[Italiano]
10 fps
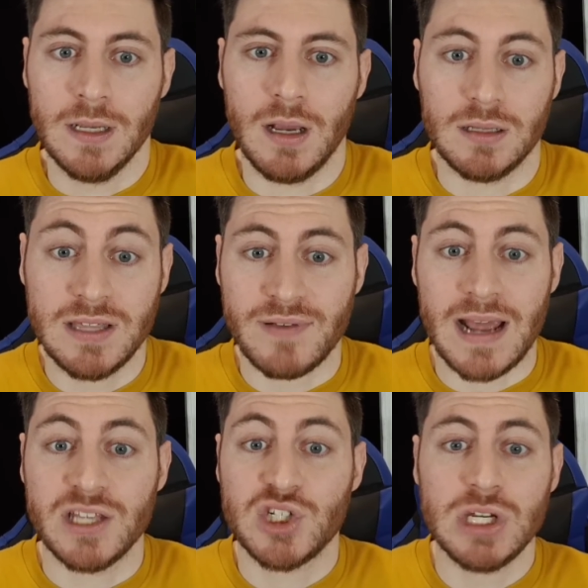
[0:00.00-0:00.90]
Uh, eh, De
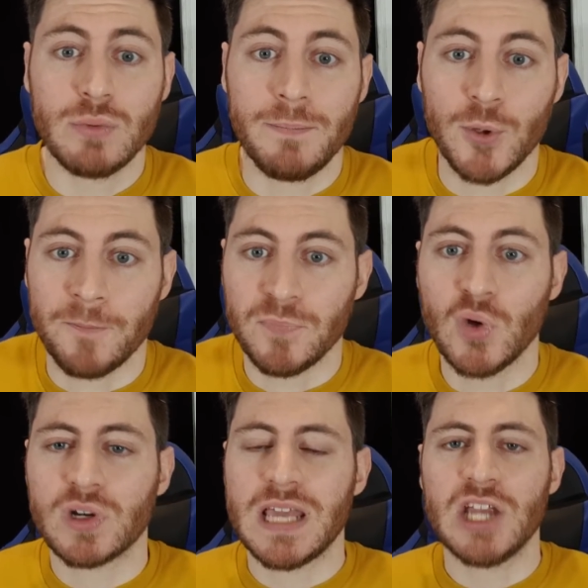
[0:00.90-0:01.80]
5 più,
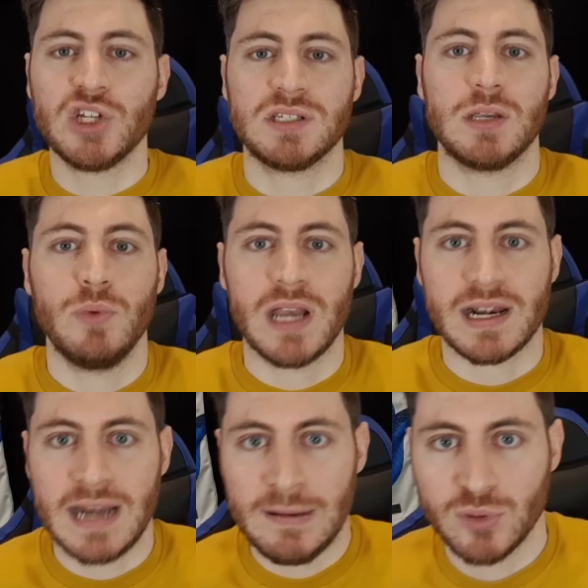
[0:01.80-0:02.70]
non riesce a seguire
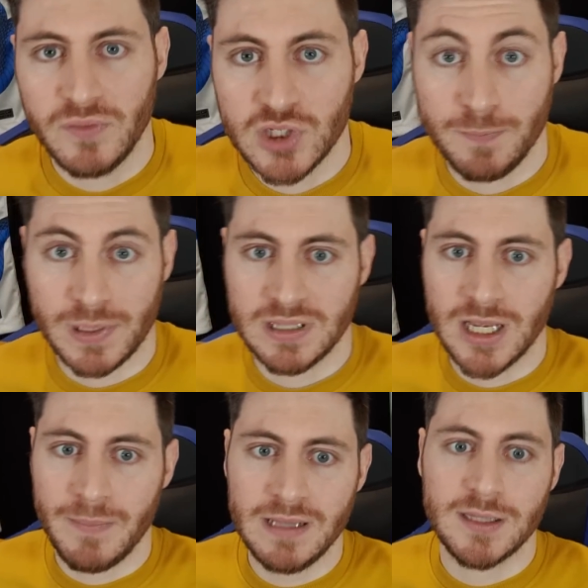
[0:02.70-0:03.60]
Arnautovic
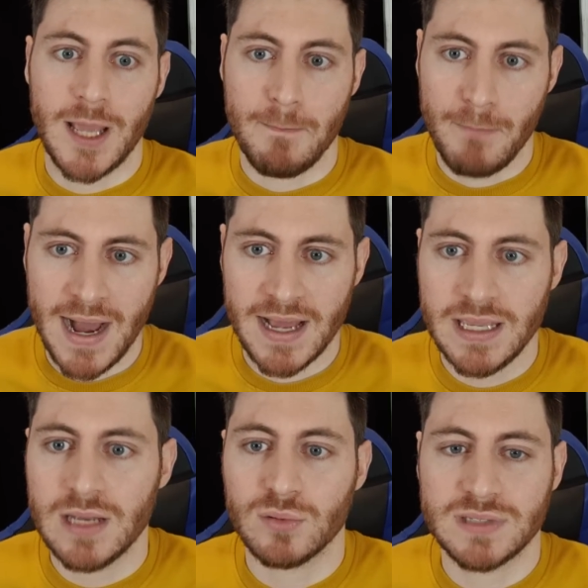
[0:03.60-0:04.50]
praticamente
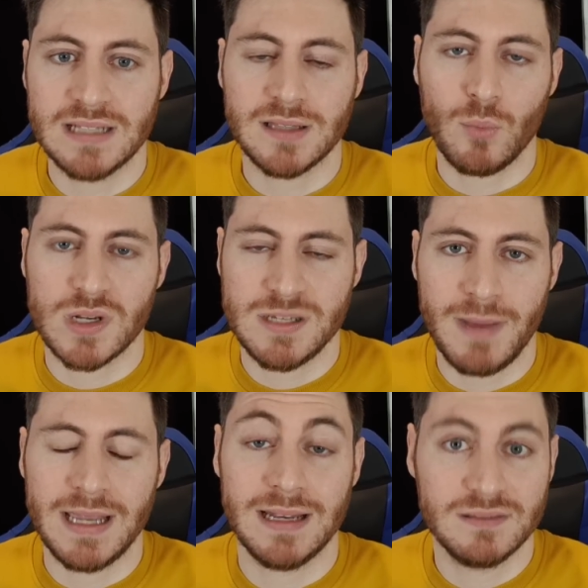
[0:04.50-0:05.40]
mai, non tenta quasi
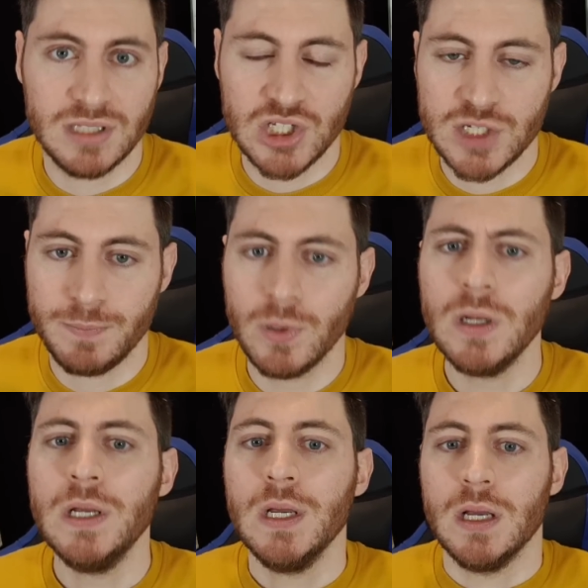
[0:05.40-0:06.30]
mai l'antico anticipo,